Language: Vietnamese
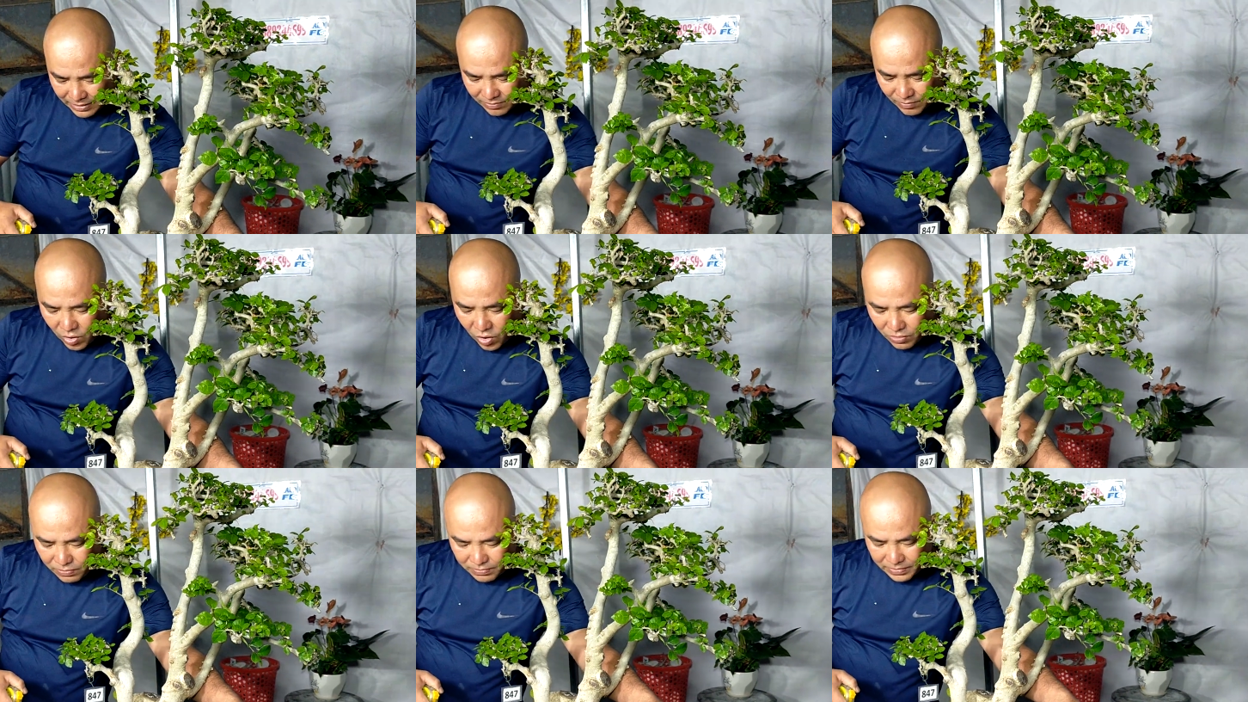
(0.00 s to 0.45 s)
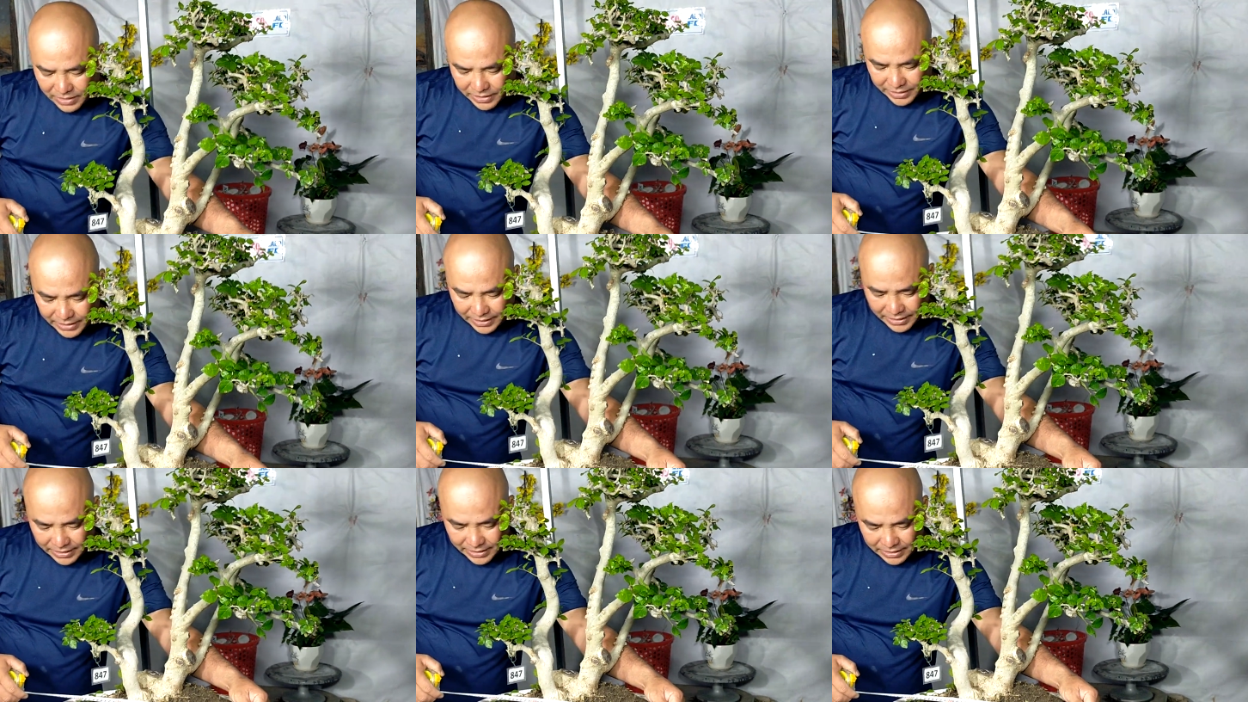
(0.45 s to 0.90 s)

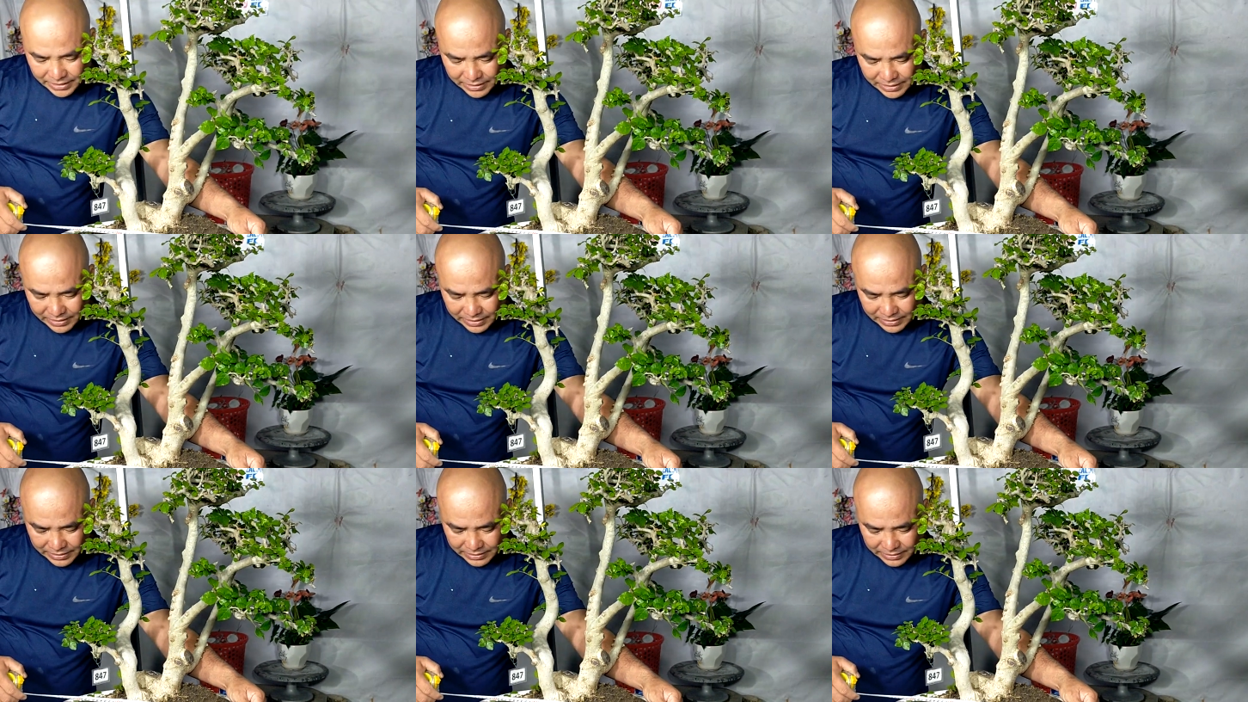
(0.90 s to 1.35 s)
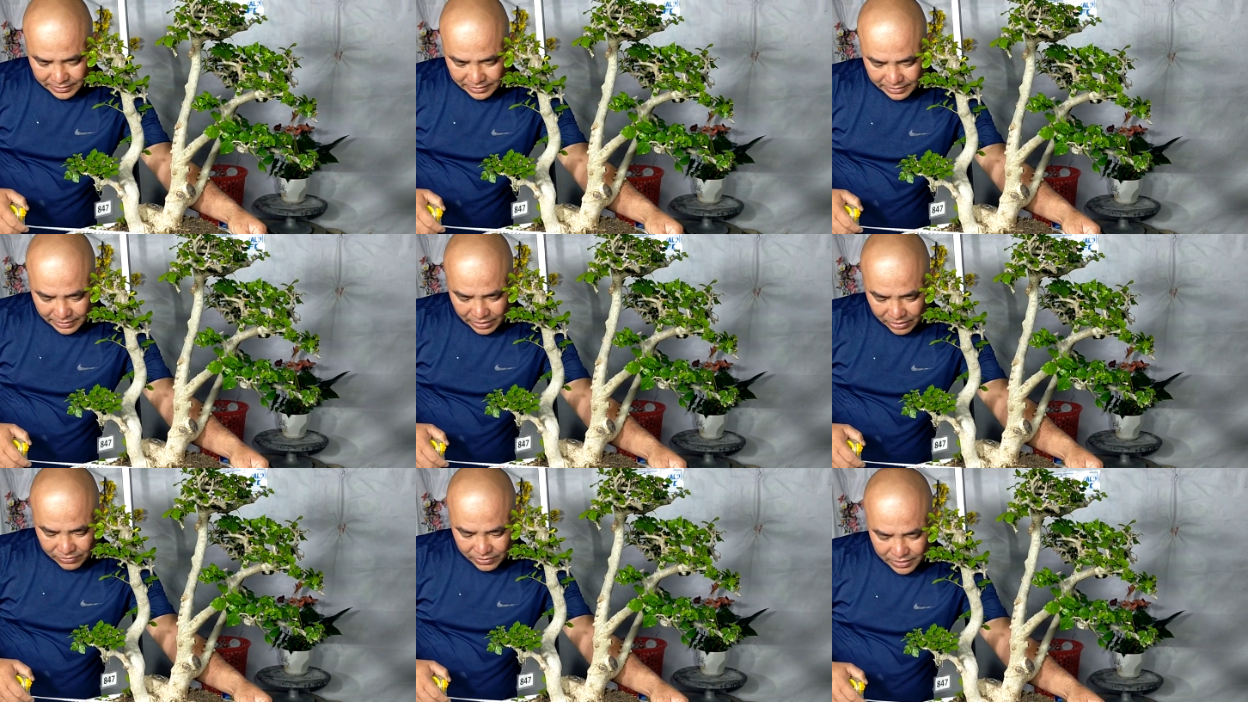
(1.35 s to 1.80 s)
40
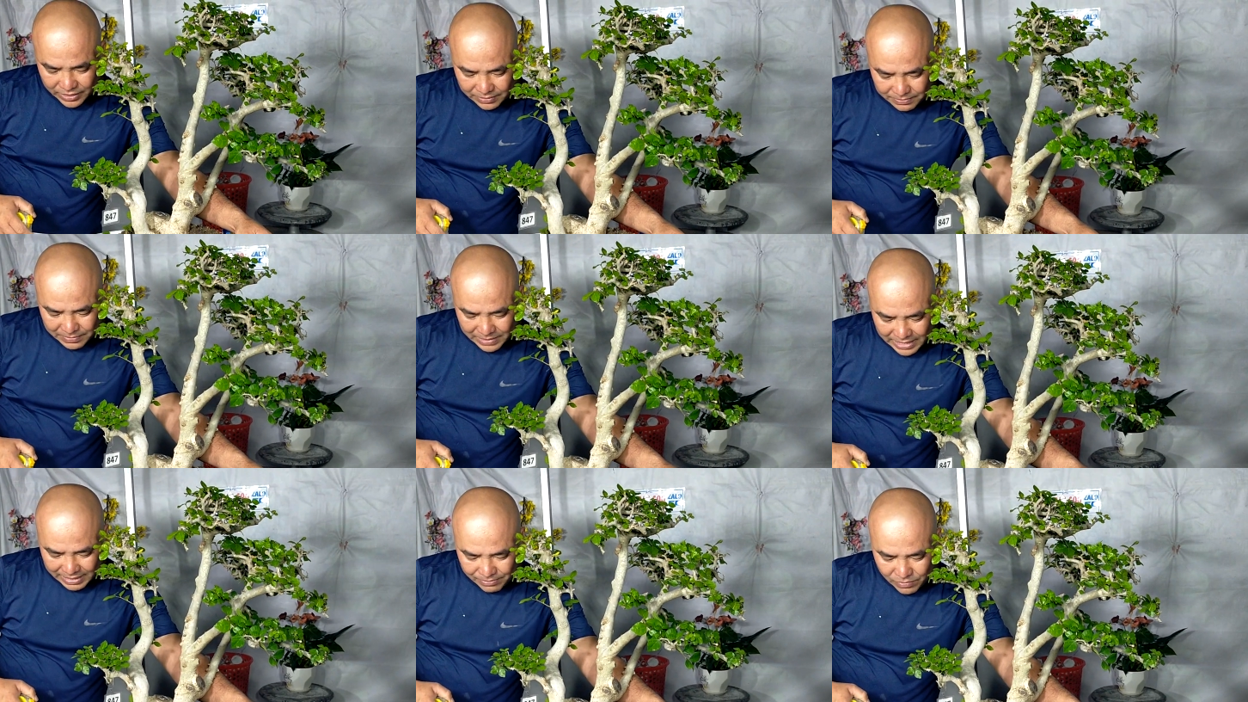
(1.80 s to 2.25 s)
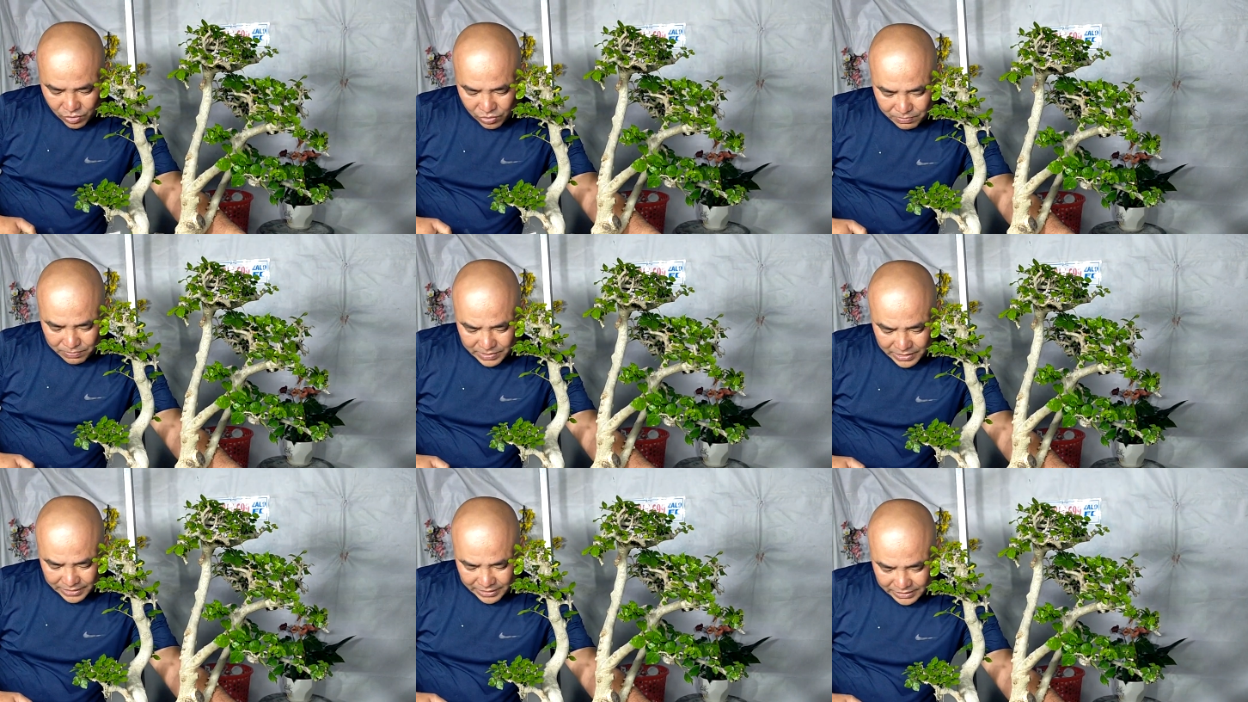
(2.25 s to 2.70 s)
chậu ươm là
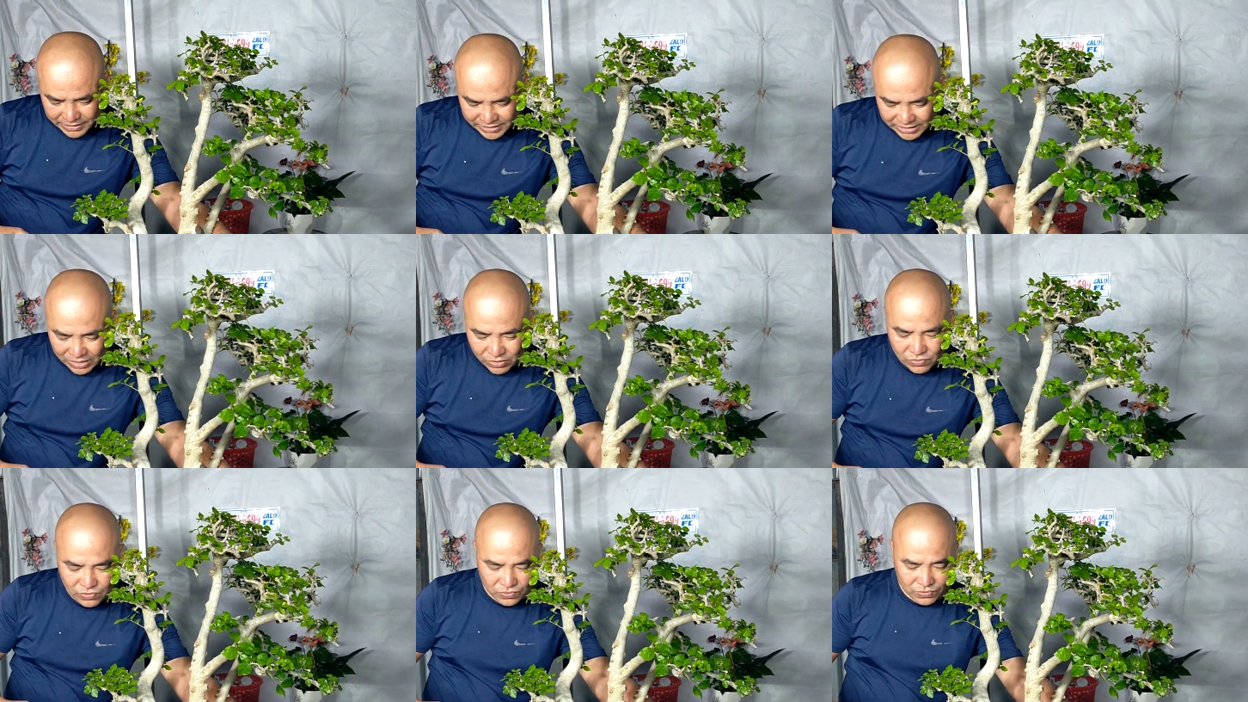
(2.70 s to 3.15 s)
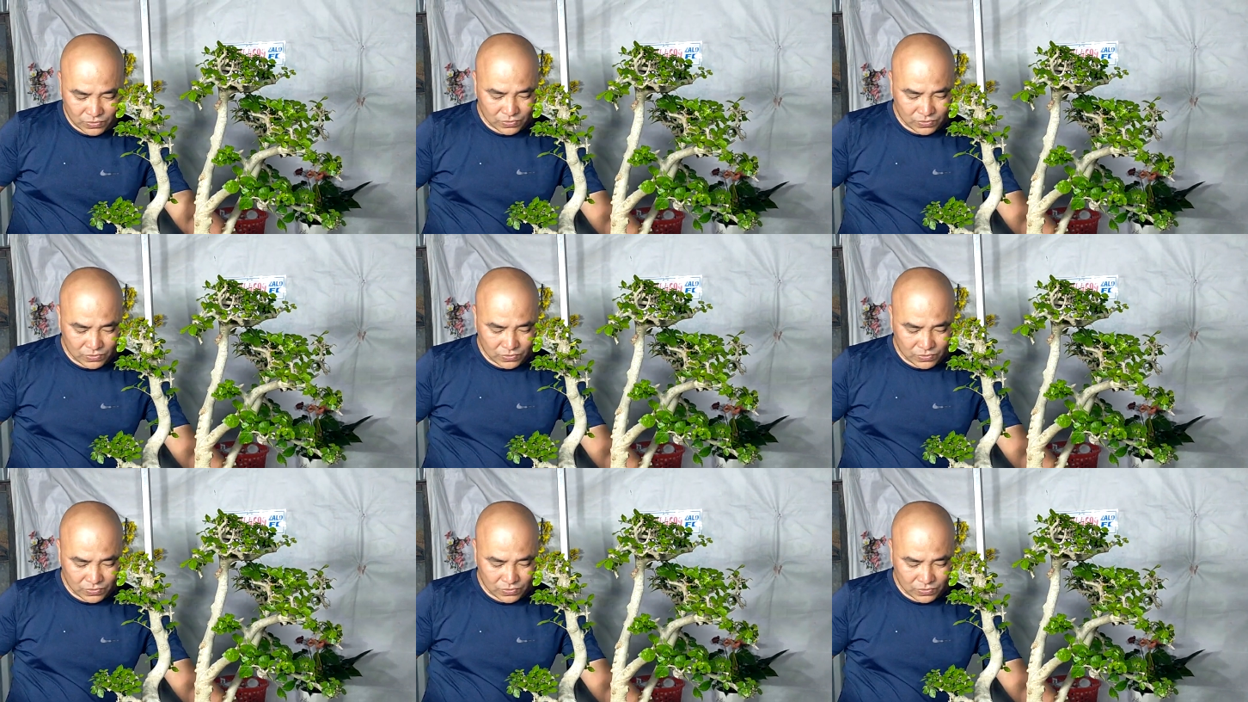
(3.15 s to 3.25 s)
46